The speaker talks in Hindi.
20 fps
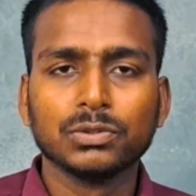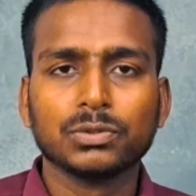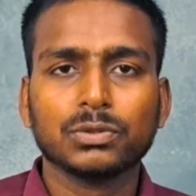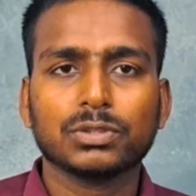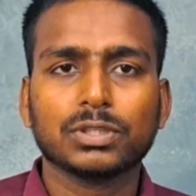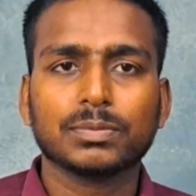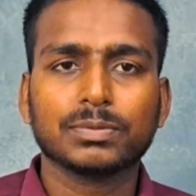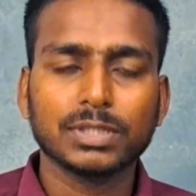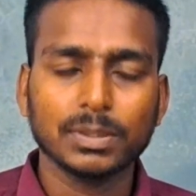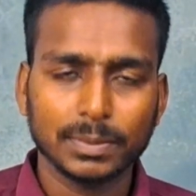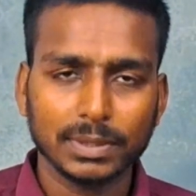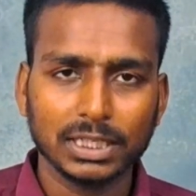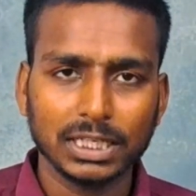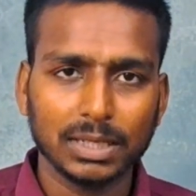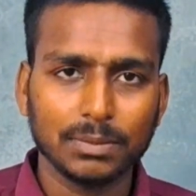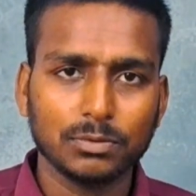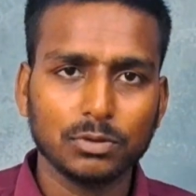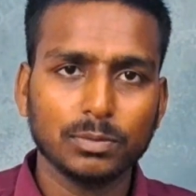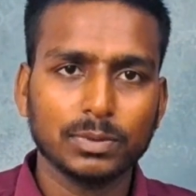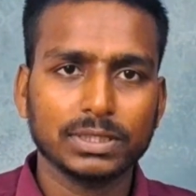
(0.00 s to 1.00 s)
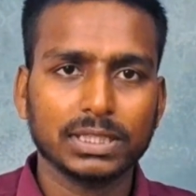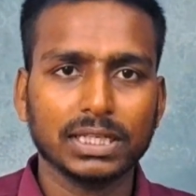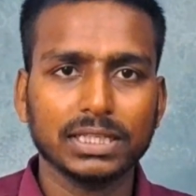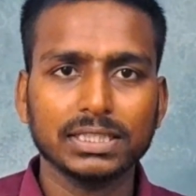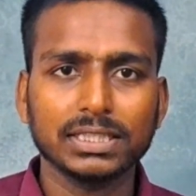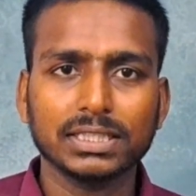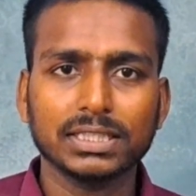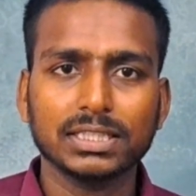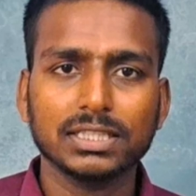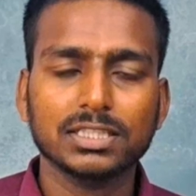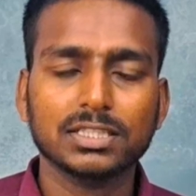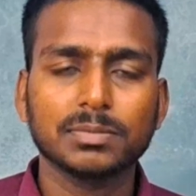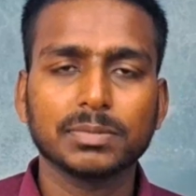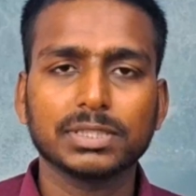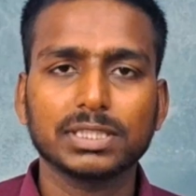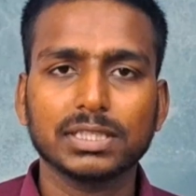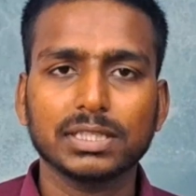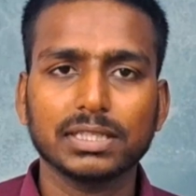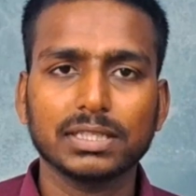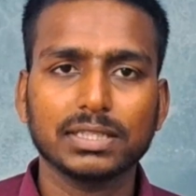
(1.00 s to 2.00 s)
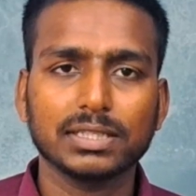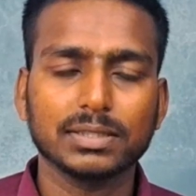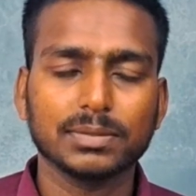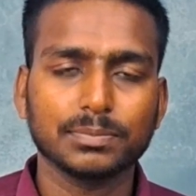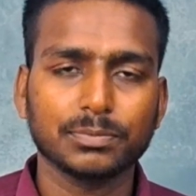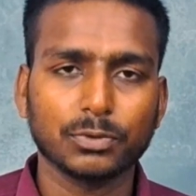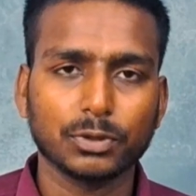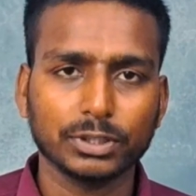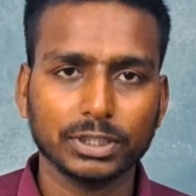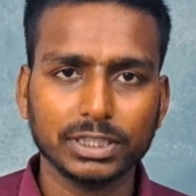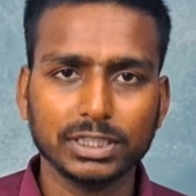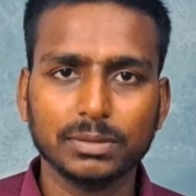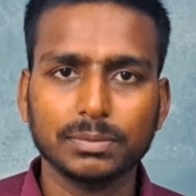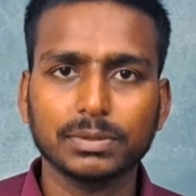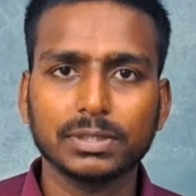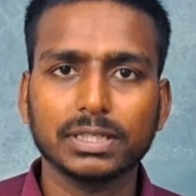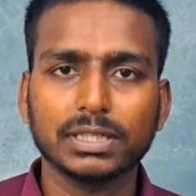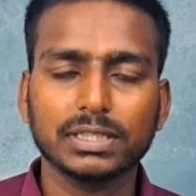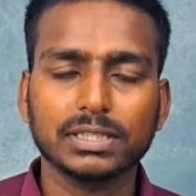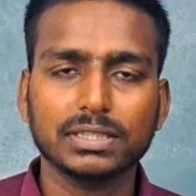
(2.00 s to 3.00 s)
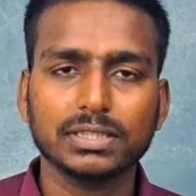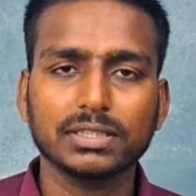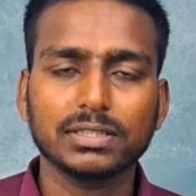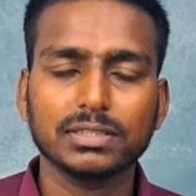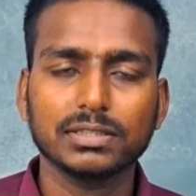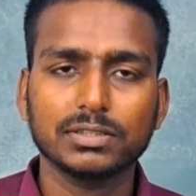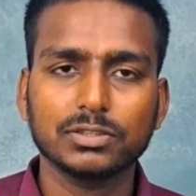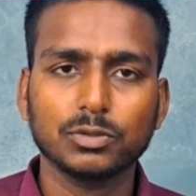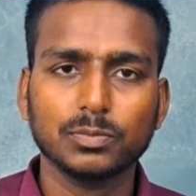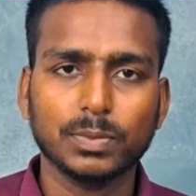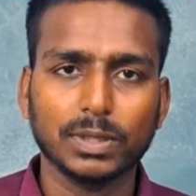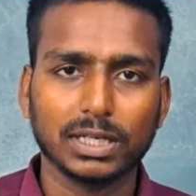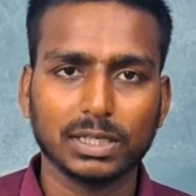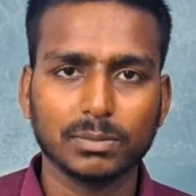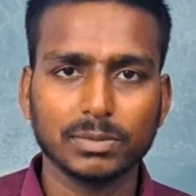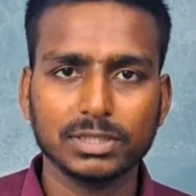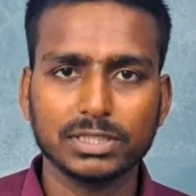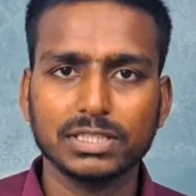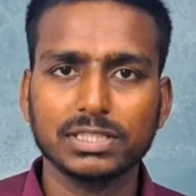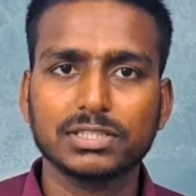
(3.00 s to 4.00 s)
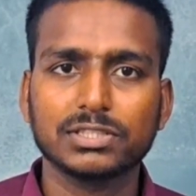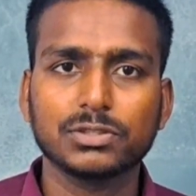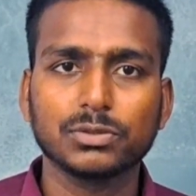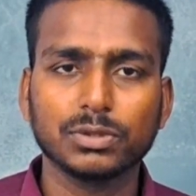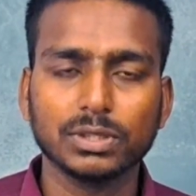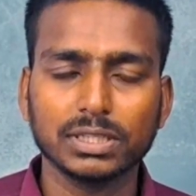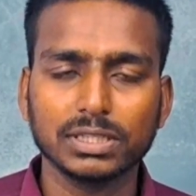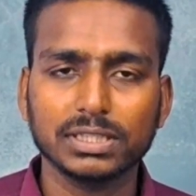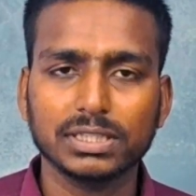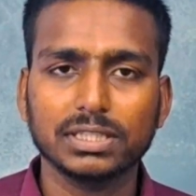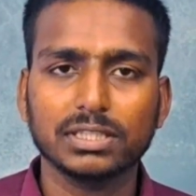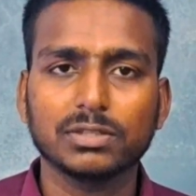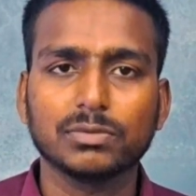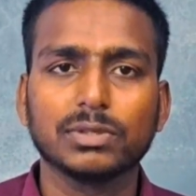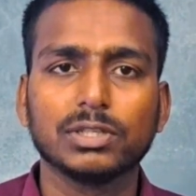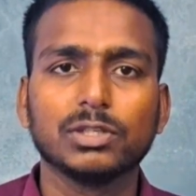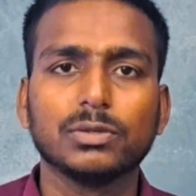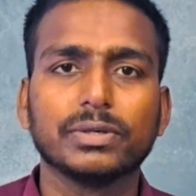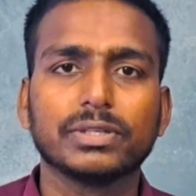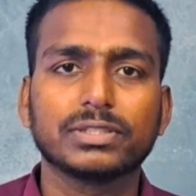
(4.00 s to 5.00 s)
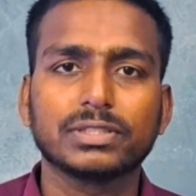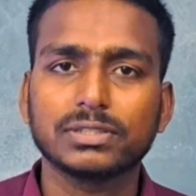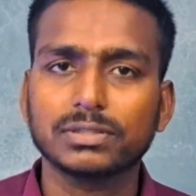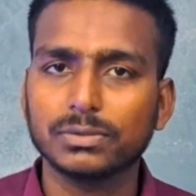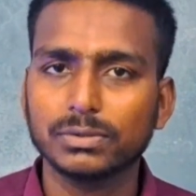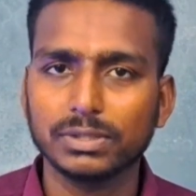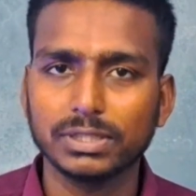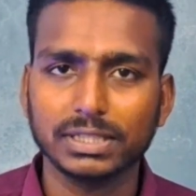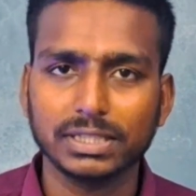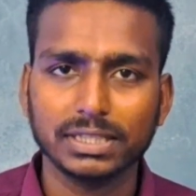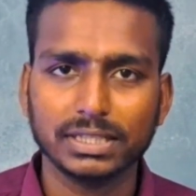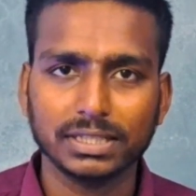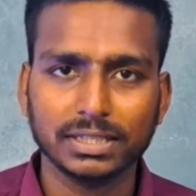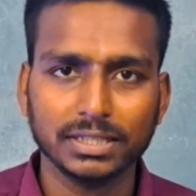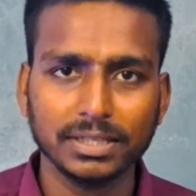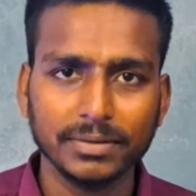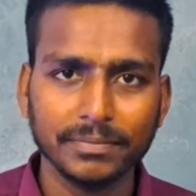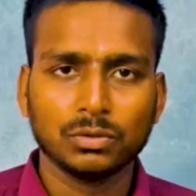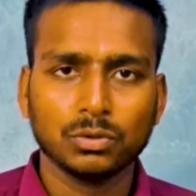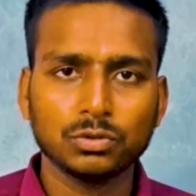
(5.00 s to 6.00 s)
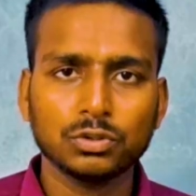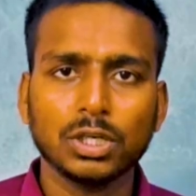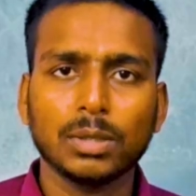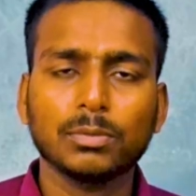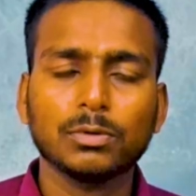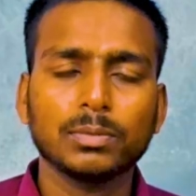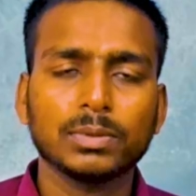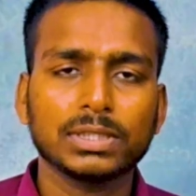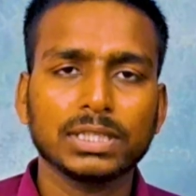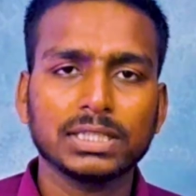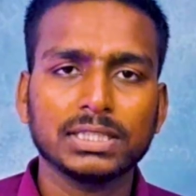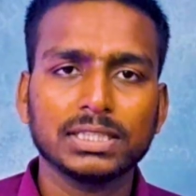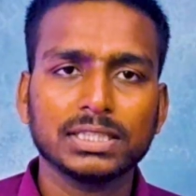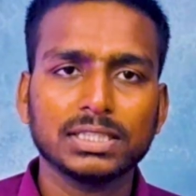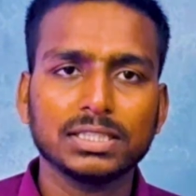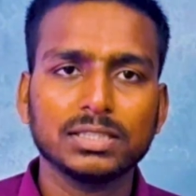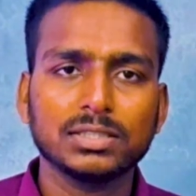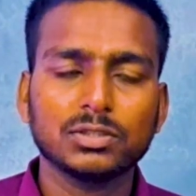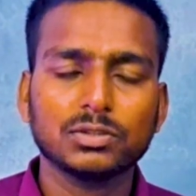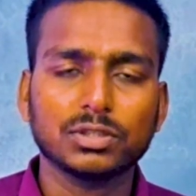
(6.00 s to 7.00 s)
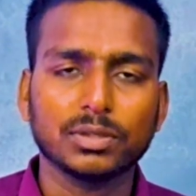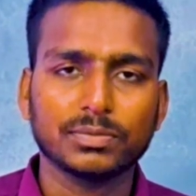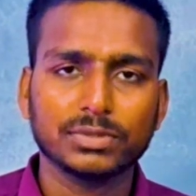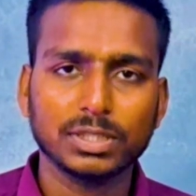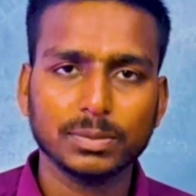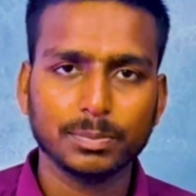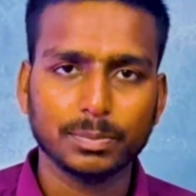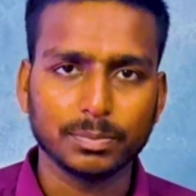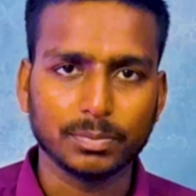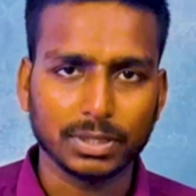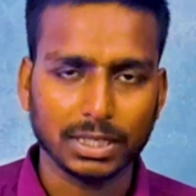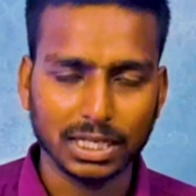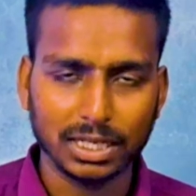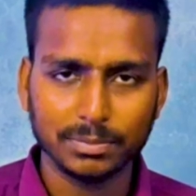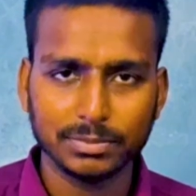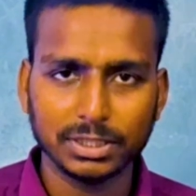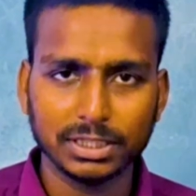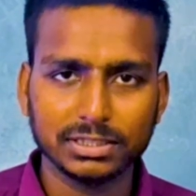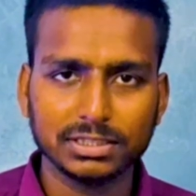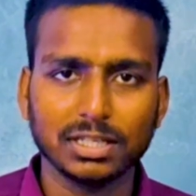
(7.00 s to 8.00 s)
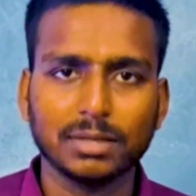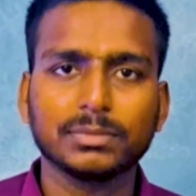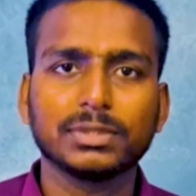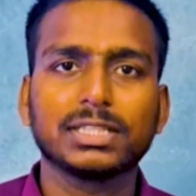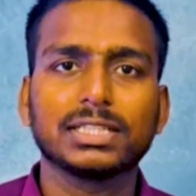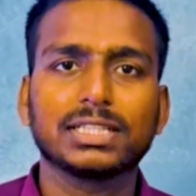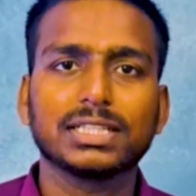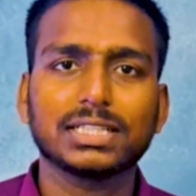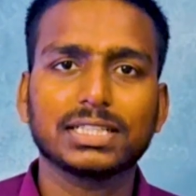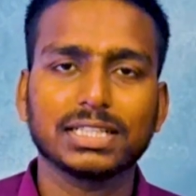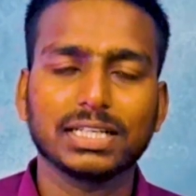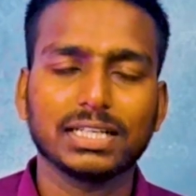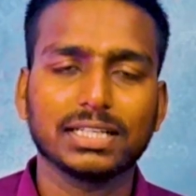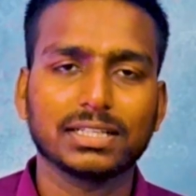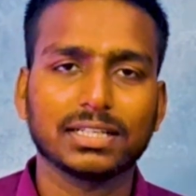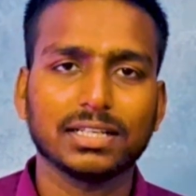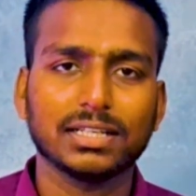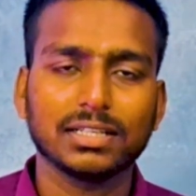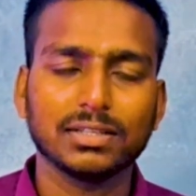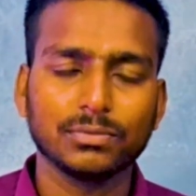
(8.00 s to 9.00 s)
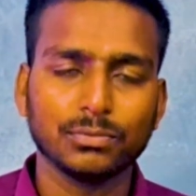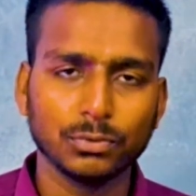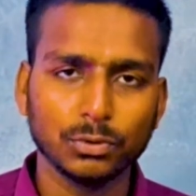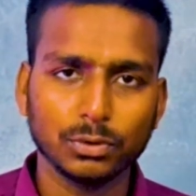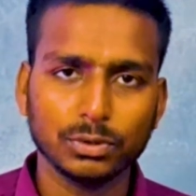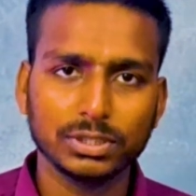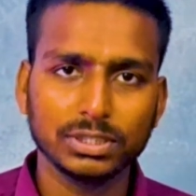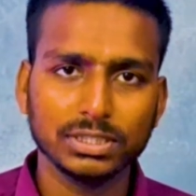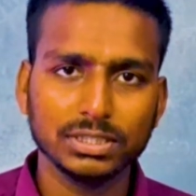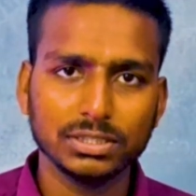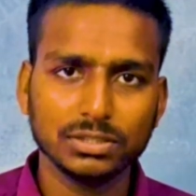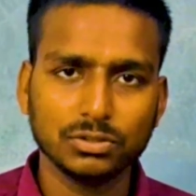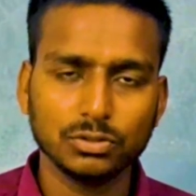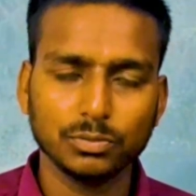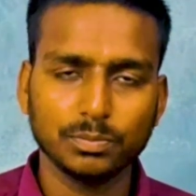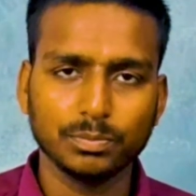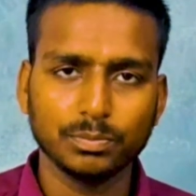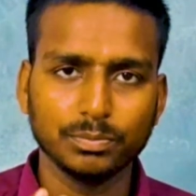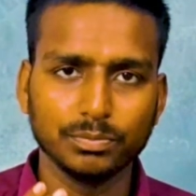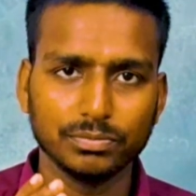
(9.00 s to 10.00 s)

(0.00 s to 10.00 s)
तो सबसे पहले आपको बता दें कि इसमें से इम्पॉर्टेंट अपडेट जो फार्मेसी स्टूडेंट के रिवेलुएसन को लेकर हैं दोस्तों आपको बता दें कि जो सबसे बड़ा अपडेट सामने निकल कर आ रहा है वो कि जो